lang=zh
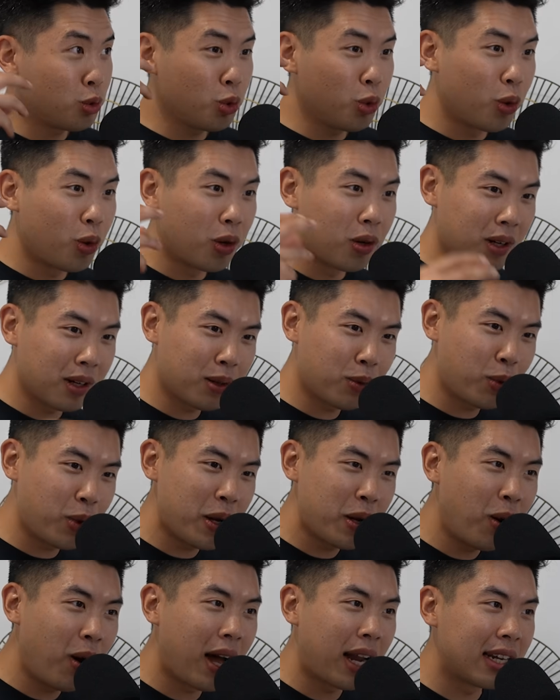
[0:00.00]
做
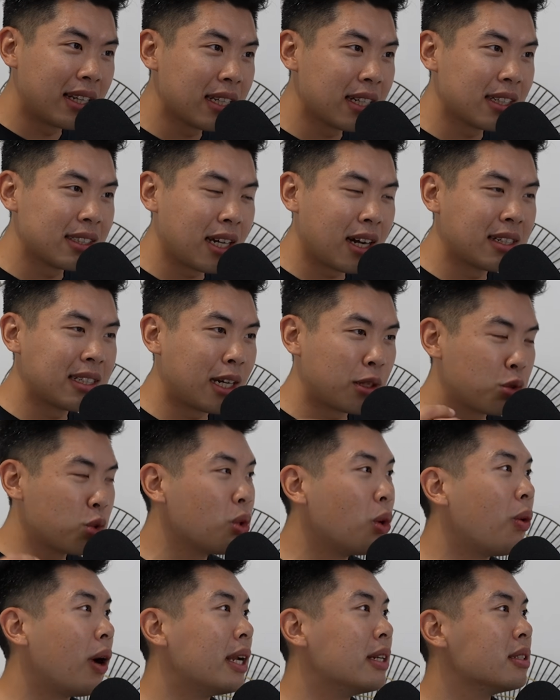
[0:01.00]
规划的那个当下
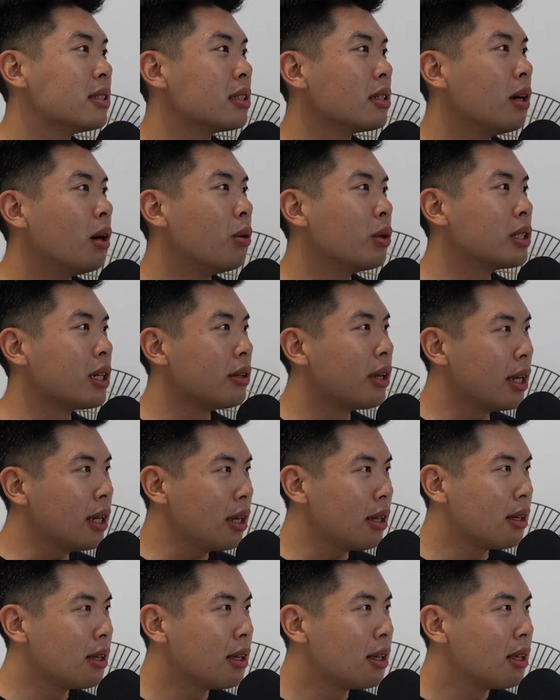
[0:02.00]
做完的时候，我想，哎，